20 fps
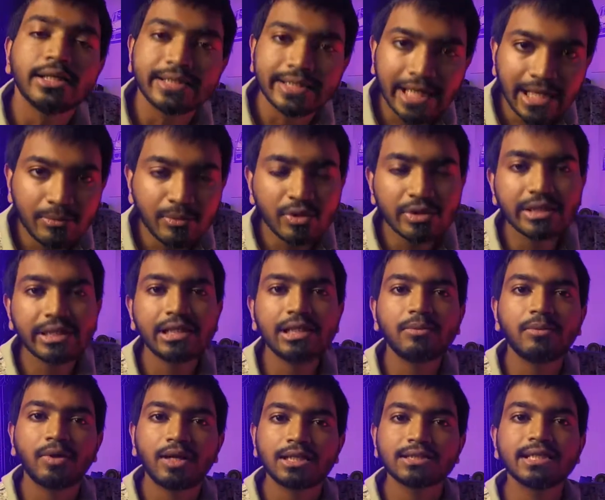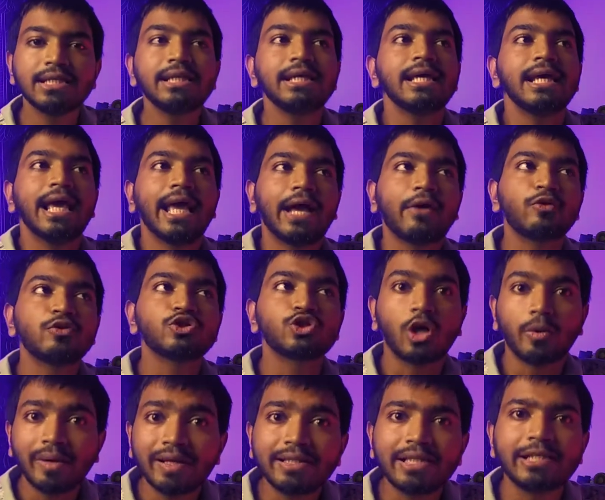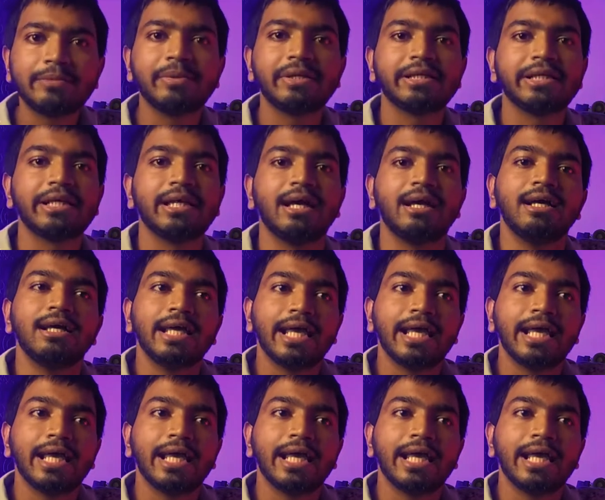দেন বলতে গেলে বলা যায় এখন সবাই দেখবেন কিনা